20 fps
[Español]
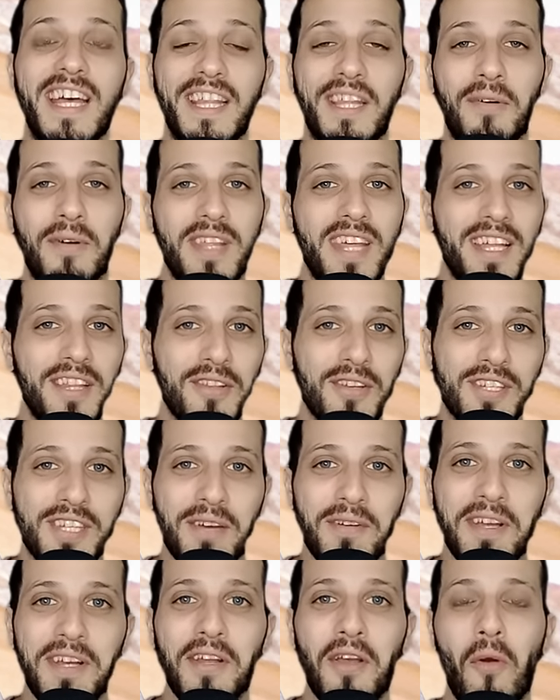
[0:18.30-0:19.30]
De verdad no
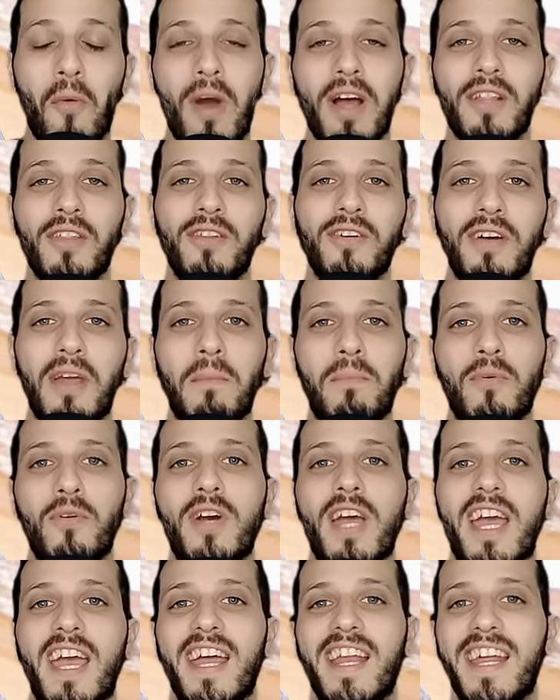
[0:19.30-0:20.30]
saben cuánto
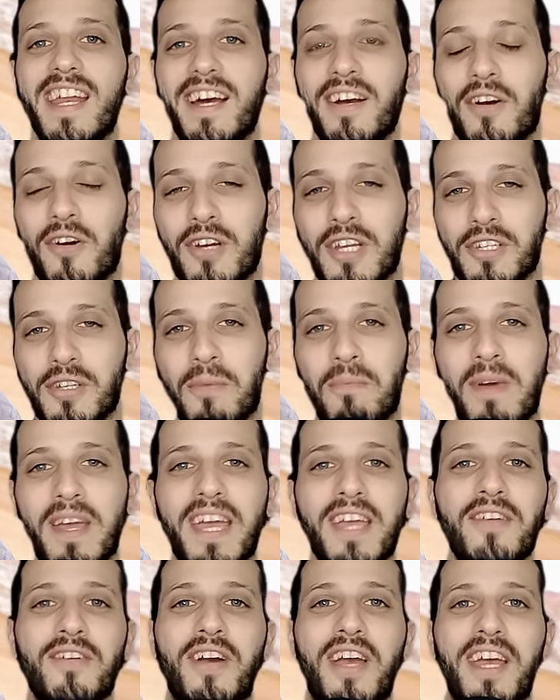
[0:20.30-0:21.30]
empuje generan con esos
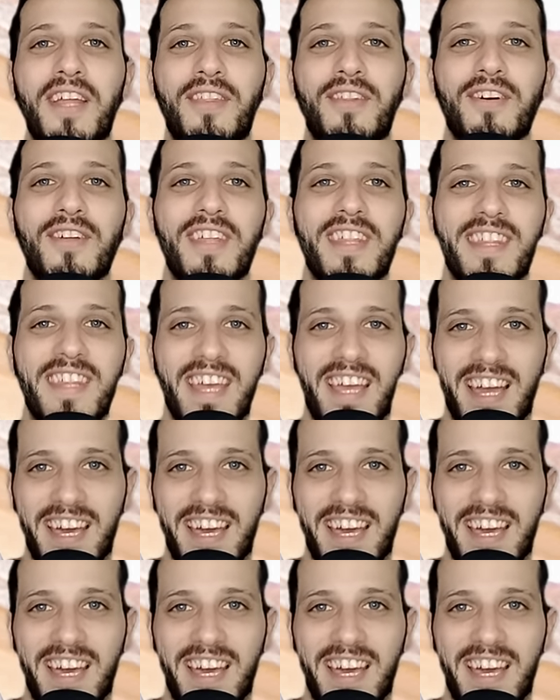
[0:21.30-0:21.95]
pequeños gestos de